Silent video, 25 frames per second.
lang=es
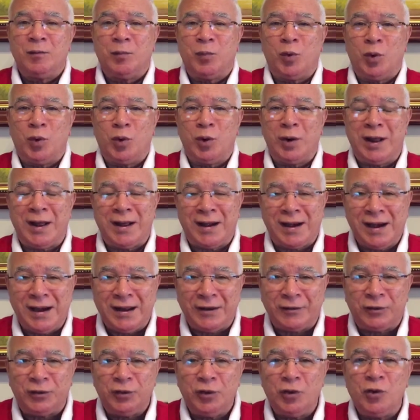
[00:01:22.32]
por las
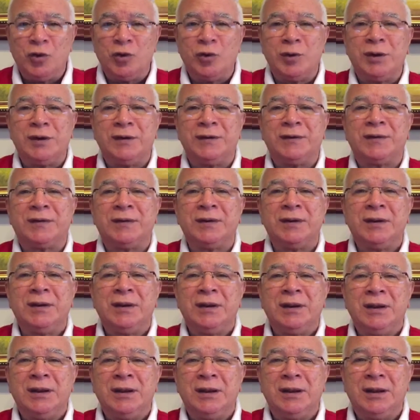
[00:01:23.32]
relaciones
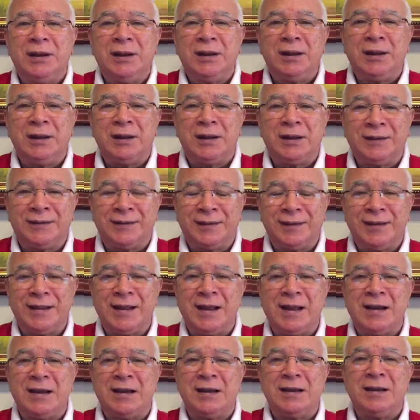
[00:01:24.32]
eh, que se
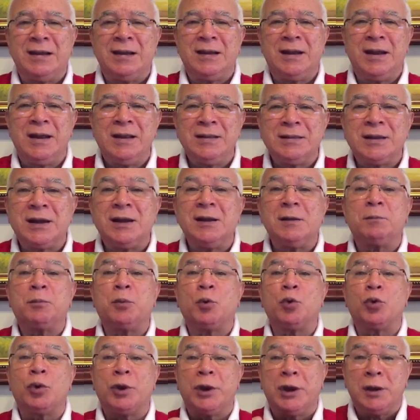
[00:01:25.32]
dan entre el
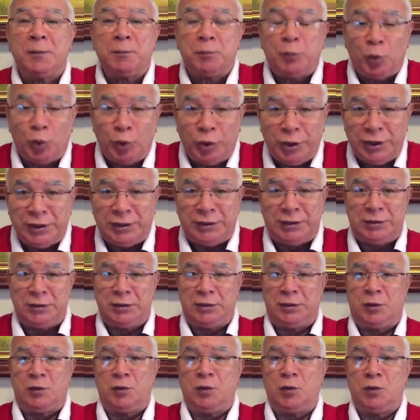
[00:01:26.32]
poder
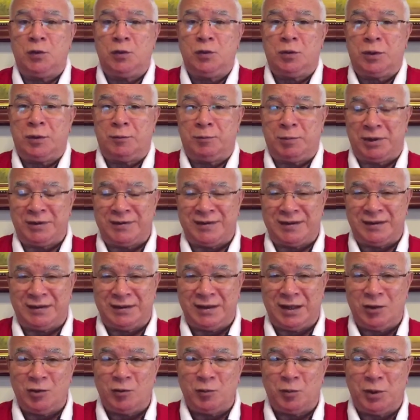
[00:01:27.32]
político
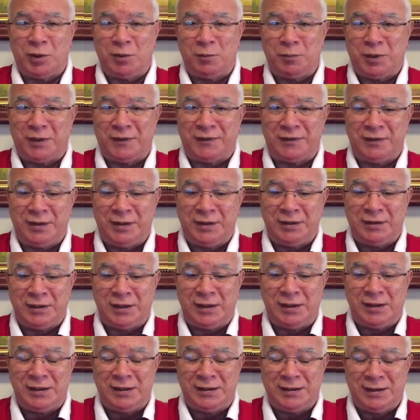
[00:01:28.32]
representado por el
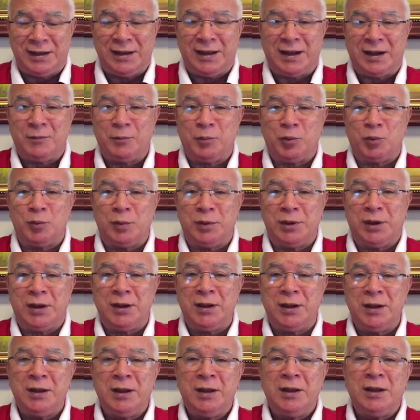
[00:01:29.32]
presidente de la
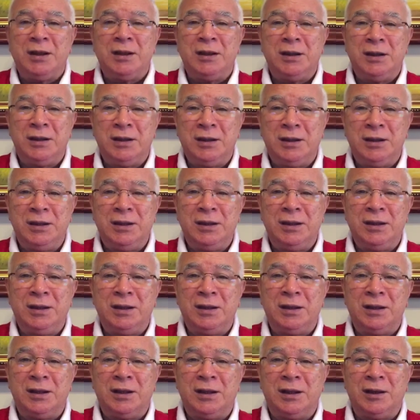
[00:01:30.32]
República y
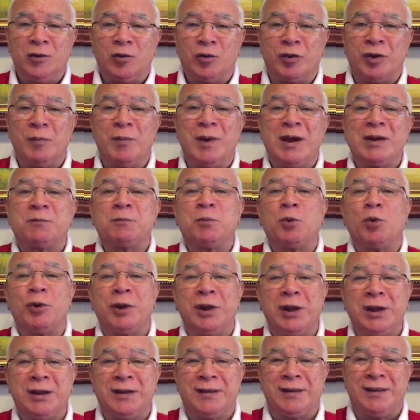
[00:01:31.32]
eh, los demás
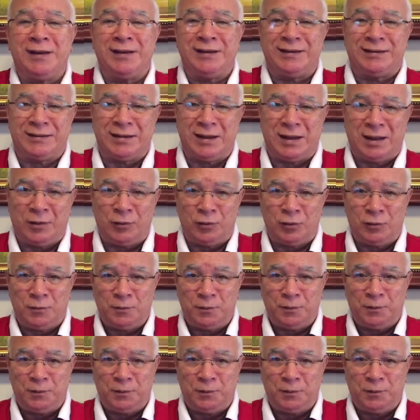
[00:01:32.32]
poderes del Estado.